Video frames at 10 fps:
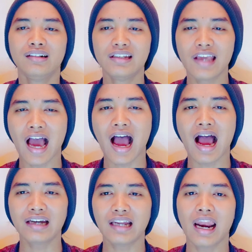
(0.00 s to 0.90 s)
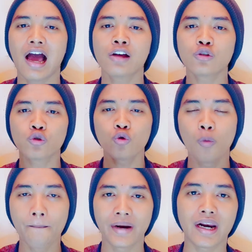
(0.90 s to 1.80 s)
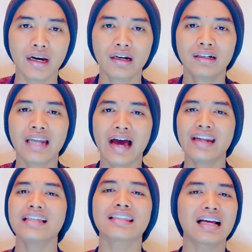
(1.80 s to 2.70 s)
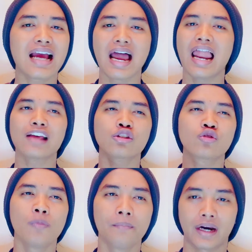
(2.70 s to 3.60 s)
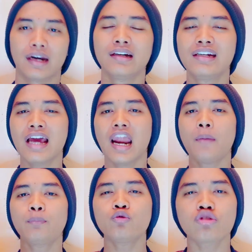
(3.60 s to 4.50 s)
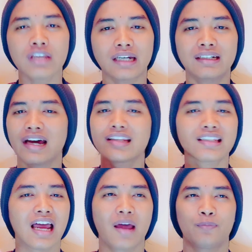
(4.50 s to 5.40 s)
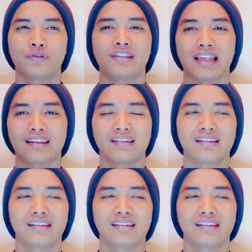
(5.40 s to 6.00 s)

Dia adalah sumber dari segala sumber. Dialah pusat dari segala pusat.